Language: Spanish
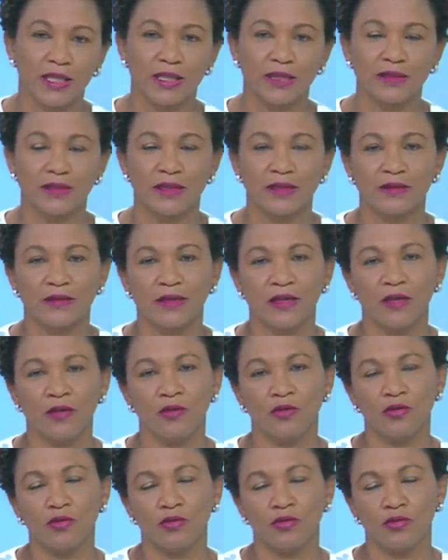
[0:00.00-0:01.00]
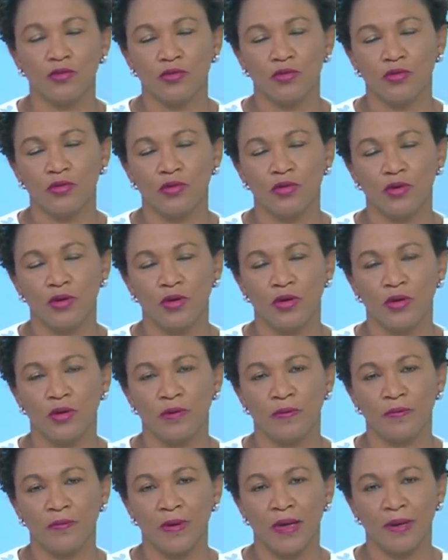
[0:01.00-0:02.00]
en Salcedo,
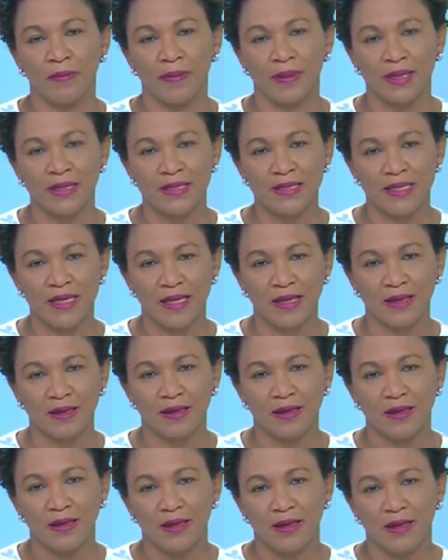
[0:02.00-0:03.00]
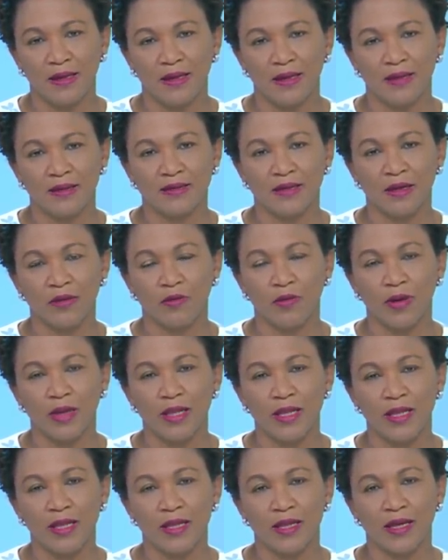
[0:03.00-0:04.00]
eh, al parecer, están con la
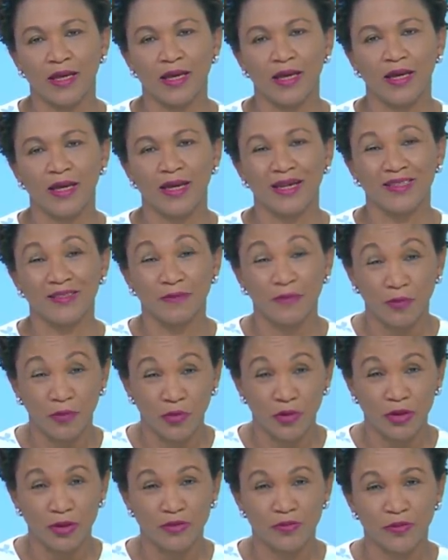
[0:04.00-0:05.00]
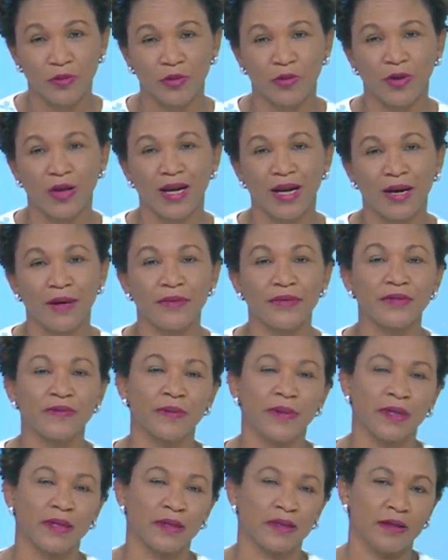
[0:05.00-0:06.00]
idea de que las flores fueron claves
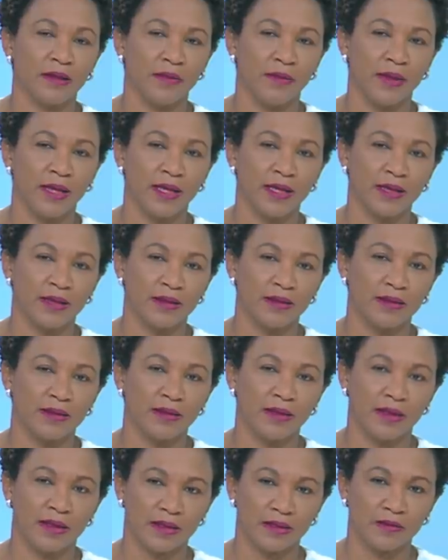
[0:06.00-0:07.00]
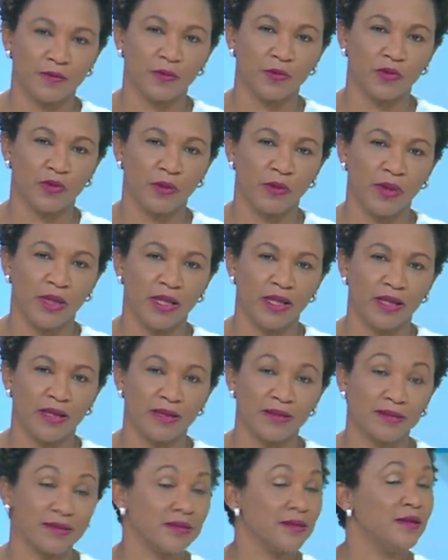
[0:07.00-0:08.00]
para determinar las
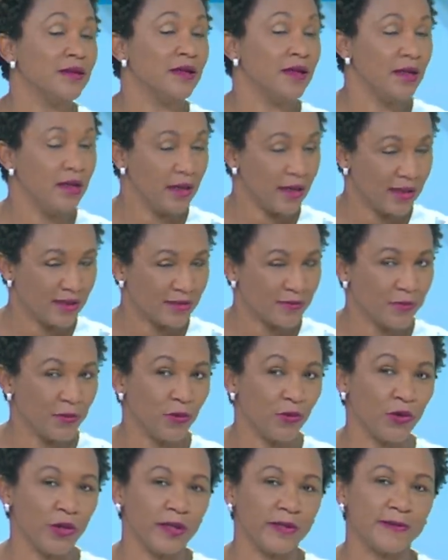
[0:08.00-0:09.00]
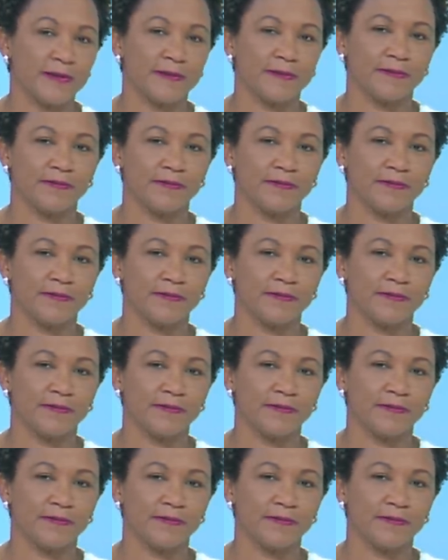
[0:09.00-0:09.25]
responsabilidades, las flores.